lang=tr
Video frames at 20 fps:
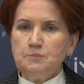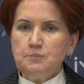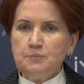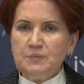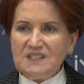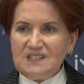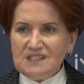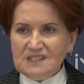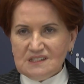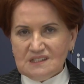
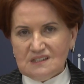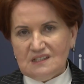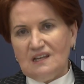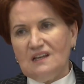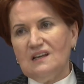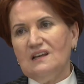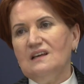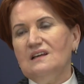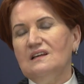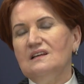biz
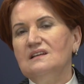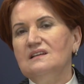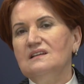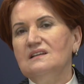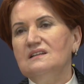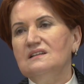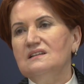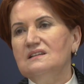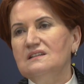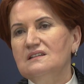de
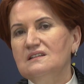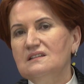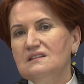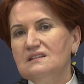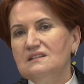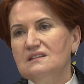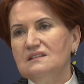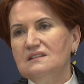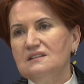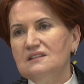
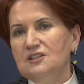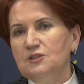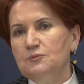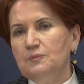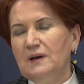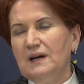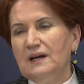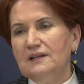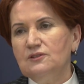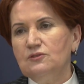e, İyi
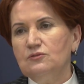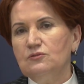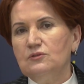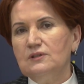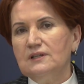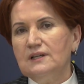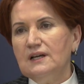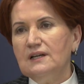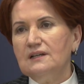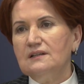Parti
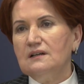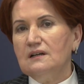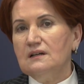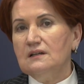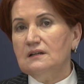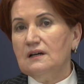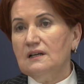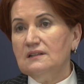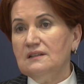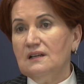olarak
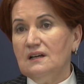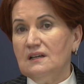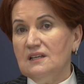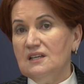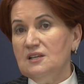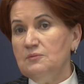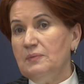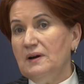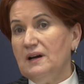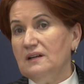hatta
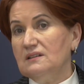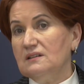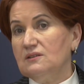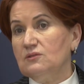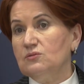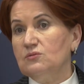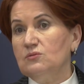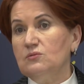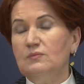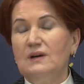İyi Parti
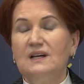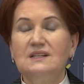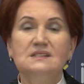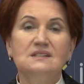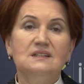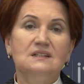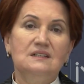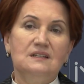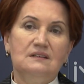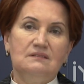
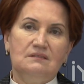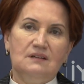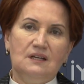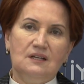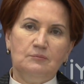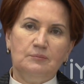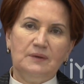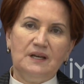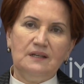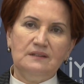kurulmazdan
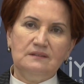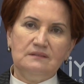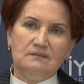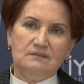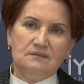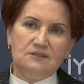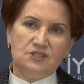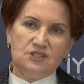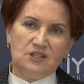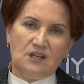evvel ben
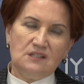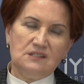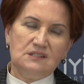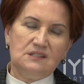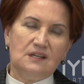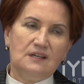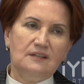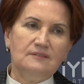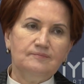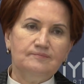
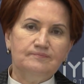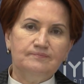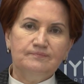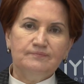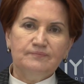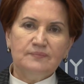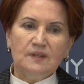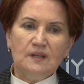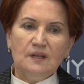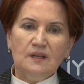şahsen
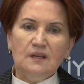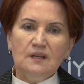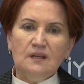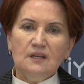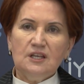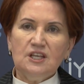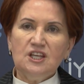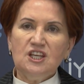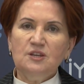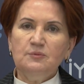
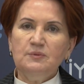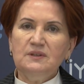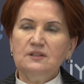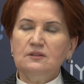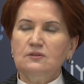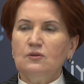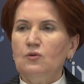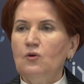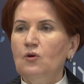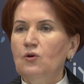
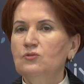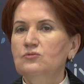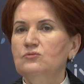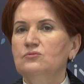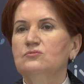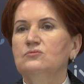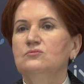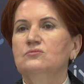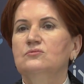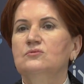2010 e,
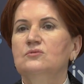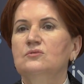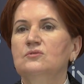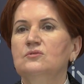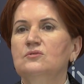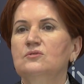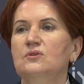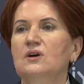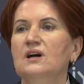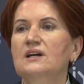
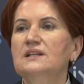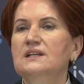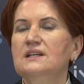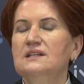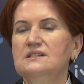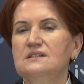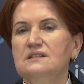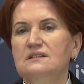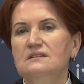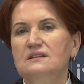
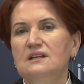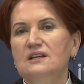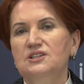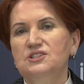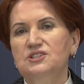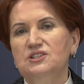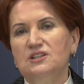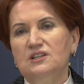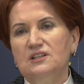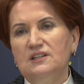anayasa
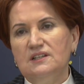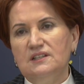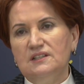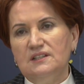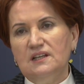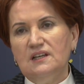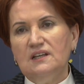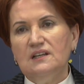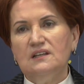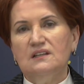
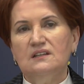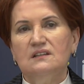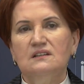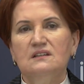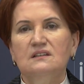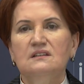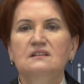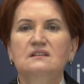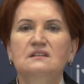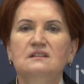değişikliğine
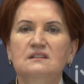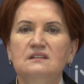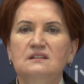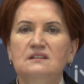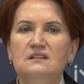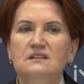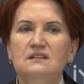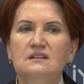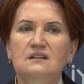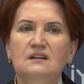
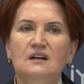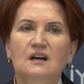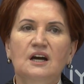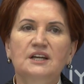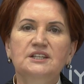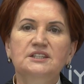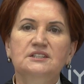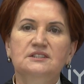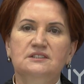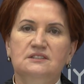e,
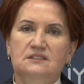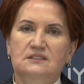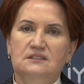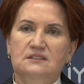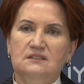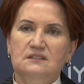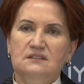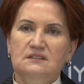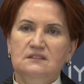hayır